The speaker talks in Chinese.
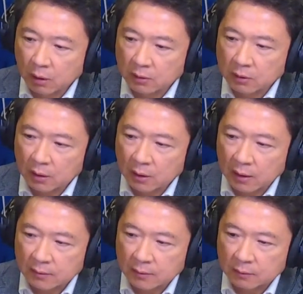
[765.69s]
哦、显
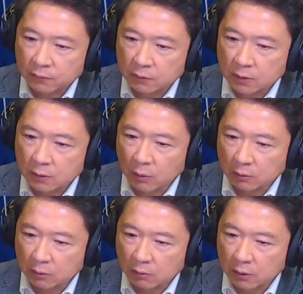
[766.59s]
卡、伺服器、
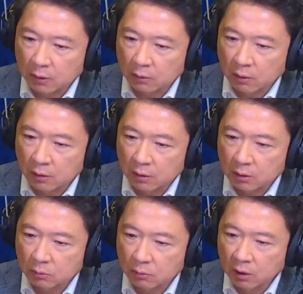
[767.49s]
网通也都很
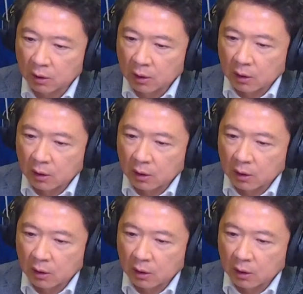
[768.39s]
热络、